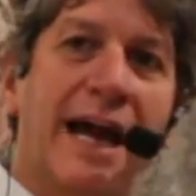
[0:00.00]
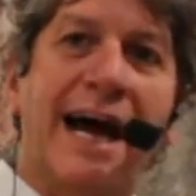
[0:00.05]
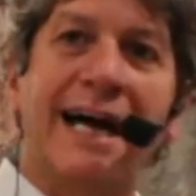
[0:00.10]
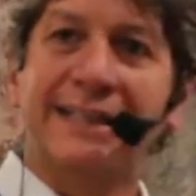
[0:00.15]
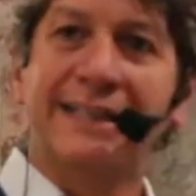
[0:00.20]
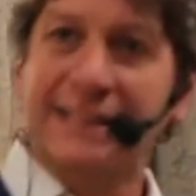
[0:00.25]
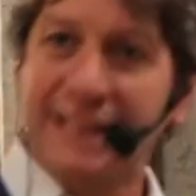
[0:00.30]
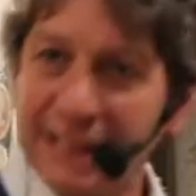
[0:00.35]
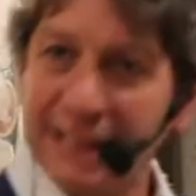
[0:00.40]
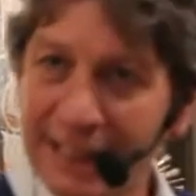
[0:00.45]
a
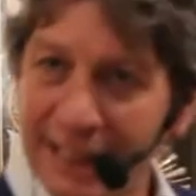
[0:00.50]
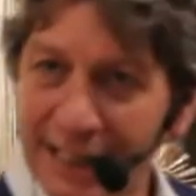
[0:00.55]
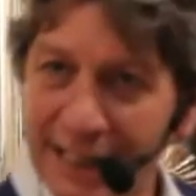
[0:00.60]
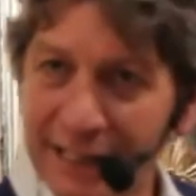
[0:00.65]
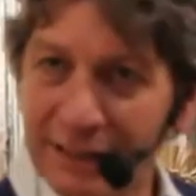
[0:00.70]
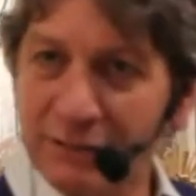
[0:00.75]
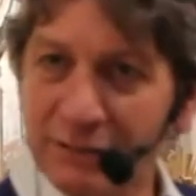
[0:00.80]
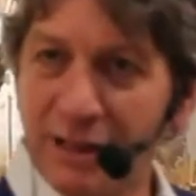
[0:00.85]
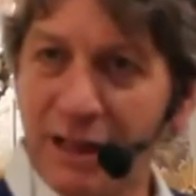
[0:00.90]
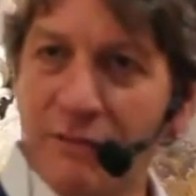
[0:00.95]
te
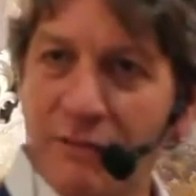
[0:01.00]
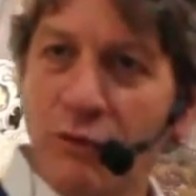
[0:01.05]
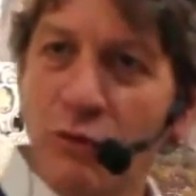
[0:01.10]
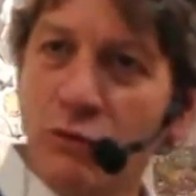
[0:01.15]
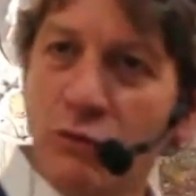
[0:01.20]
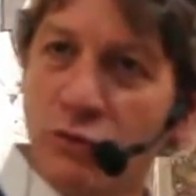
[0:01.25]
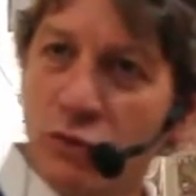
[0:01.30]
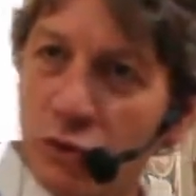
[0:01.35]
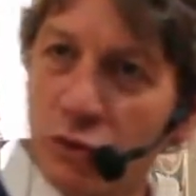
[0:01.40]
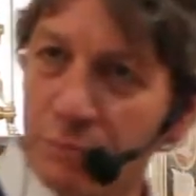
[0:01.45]
che non hai
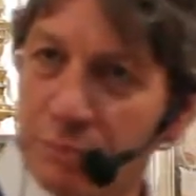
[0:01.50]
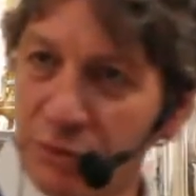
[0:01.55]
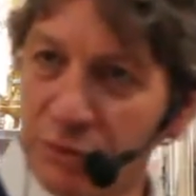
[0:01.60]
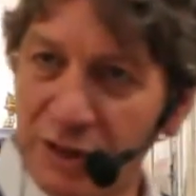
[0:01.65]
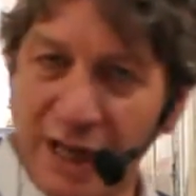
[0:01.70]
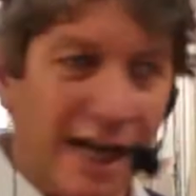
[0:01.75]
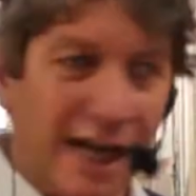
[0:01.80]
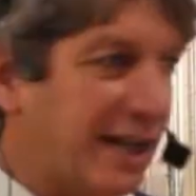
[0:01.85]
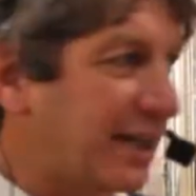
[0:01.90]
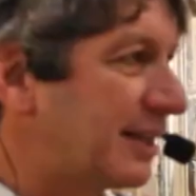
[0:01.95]
voluto
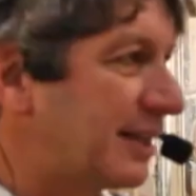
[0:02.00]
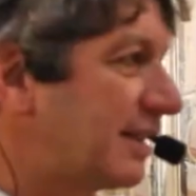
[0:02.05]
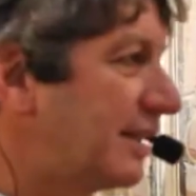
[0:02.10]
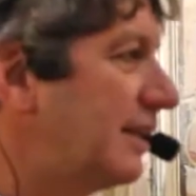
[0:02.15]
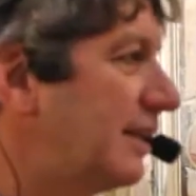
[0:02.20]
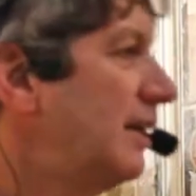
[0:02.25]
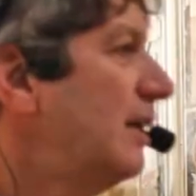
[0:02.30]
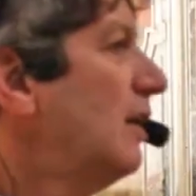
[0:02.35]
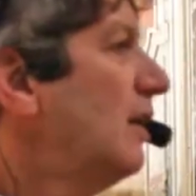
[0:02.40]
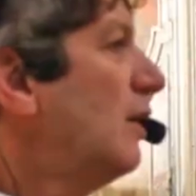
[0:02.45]

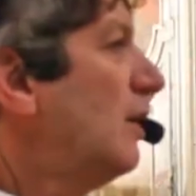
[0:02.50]
sposarti